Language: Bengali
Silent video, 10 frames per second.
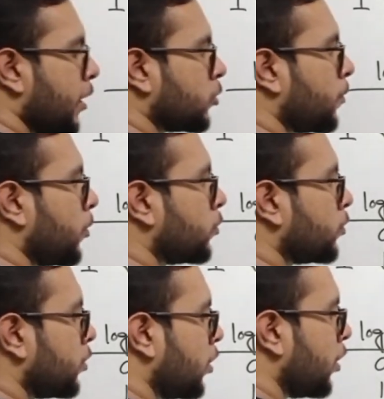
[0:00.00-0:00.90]
এটা আসবে
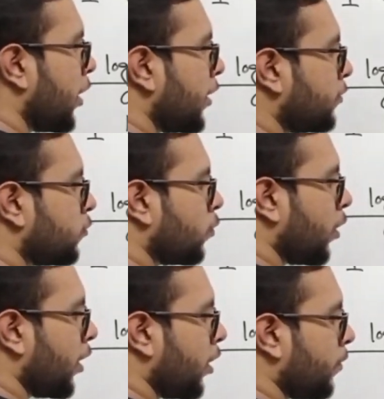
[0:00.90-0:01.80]
হচ্ছে এইট
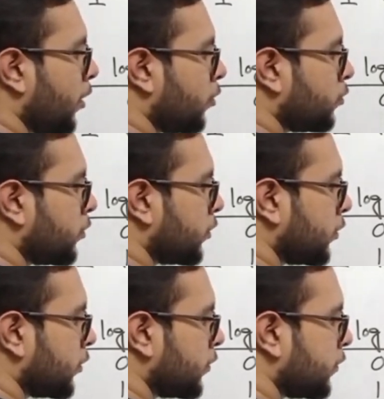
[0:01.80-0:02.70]
স্কোয়ার মান হচ্ছে
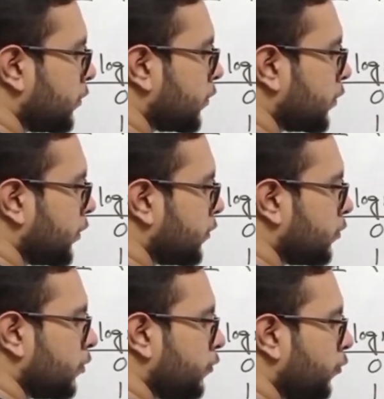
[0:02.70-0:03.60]

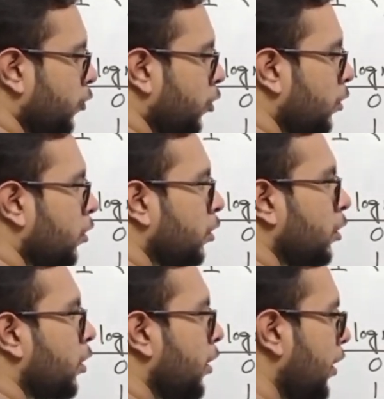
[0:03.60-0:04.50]
সিক্সটি ফোর
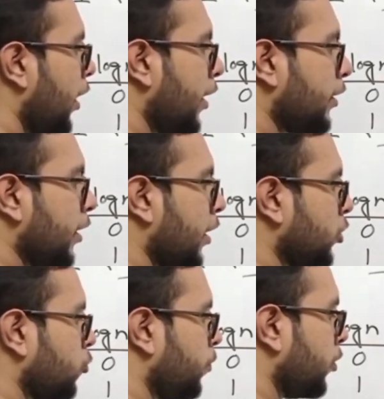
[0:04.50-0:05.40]
এটা
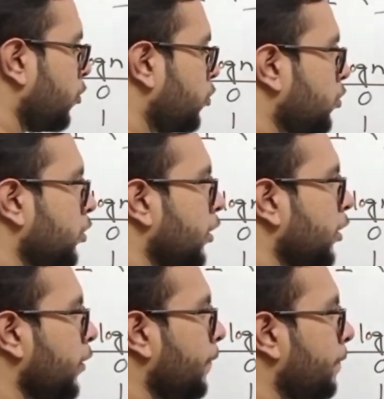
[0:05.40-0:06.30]
আসবে হচ্ছে
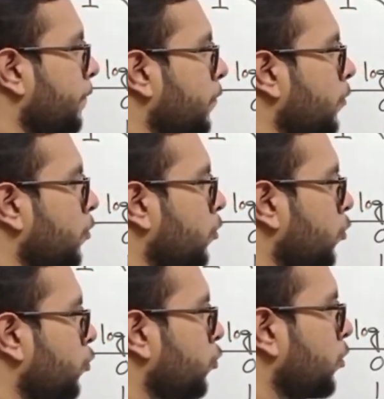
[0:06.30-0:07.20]

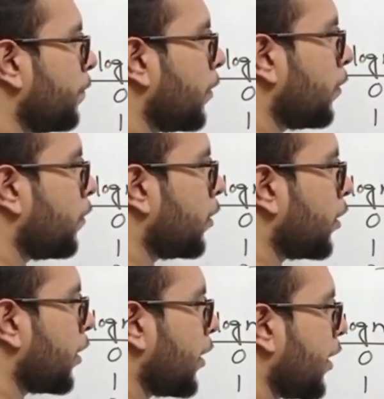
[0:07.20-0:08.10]
টু দি পাওয়ার
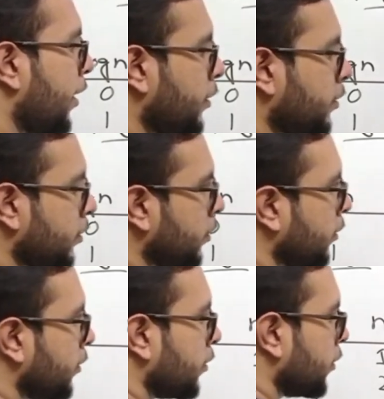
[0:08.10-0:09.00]
এইট
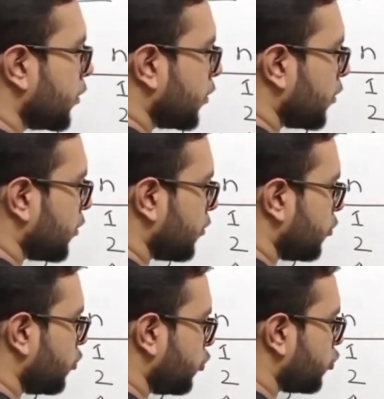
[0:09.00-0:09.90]

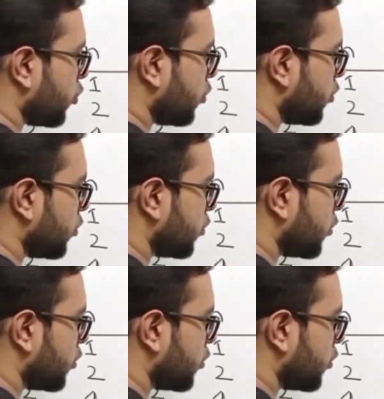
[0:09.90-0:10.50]
দুইশো